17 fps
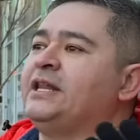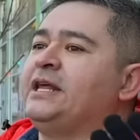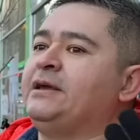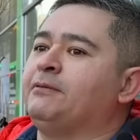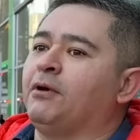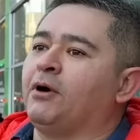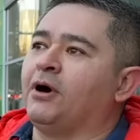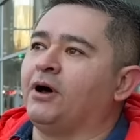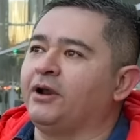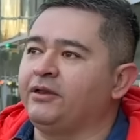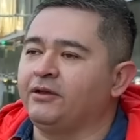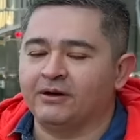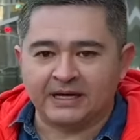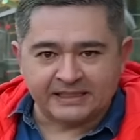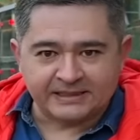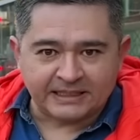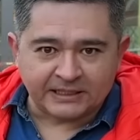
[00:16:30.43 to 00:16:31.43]

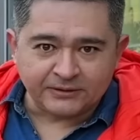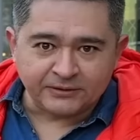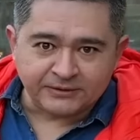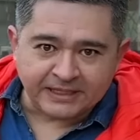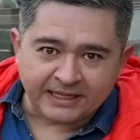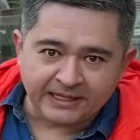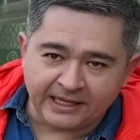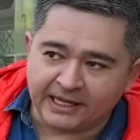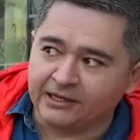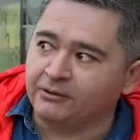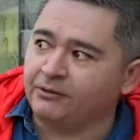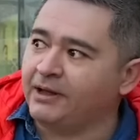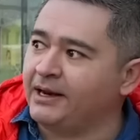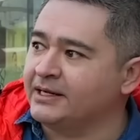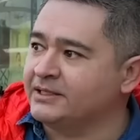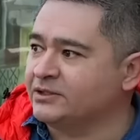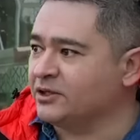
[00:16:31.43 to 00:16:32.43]
divorcio que está sucediendo
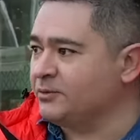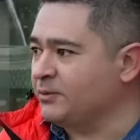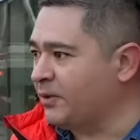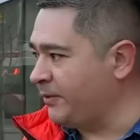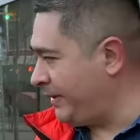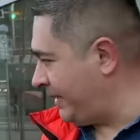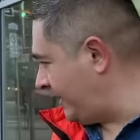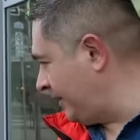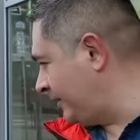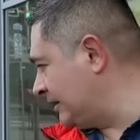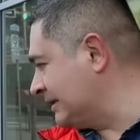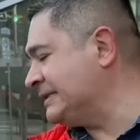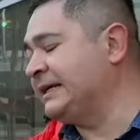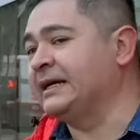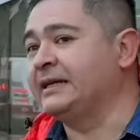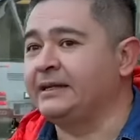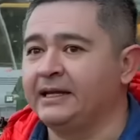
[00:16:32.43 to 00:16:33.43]
en estos
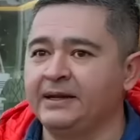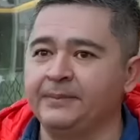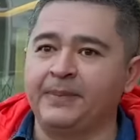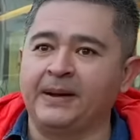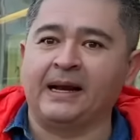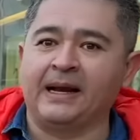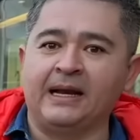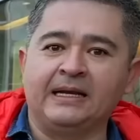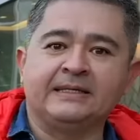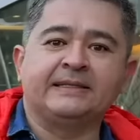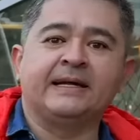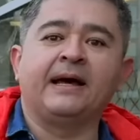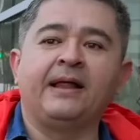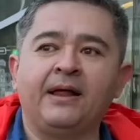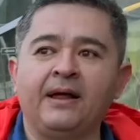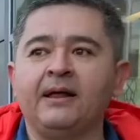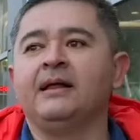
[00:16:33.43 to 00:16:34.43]
momentos y que tiene
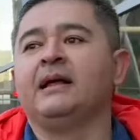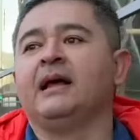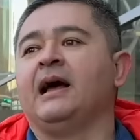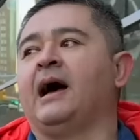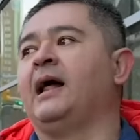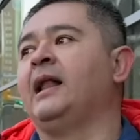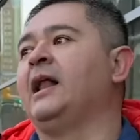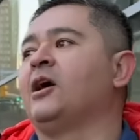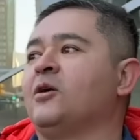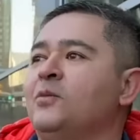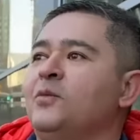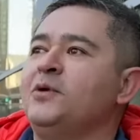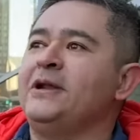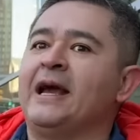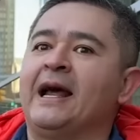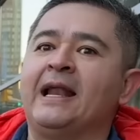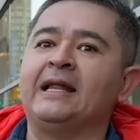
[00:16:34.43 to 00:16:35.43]
paralizada a la
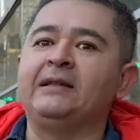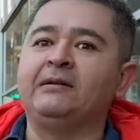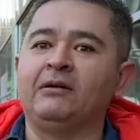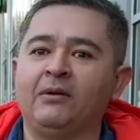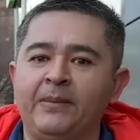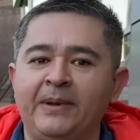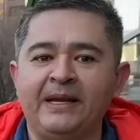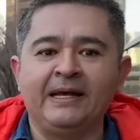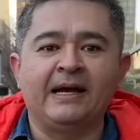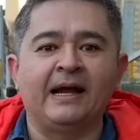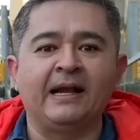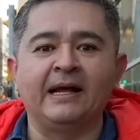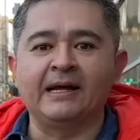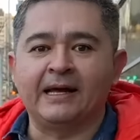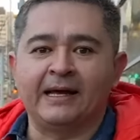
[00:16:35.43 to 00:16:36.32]
comunidad latinoamericana que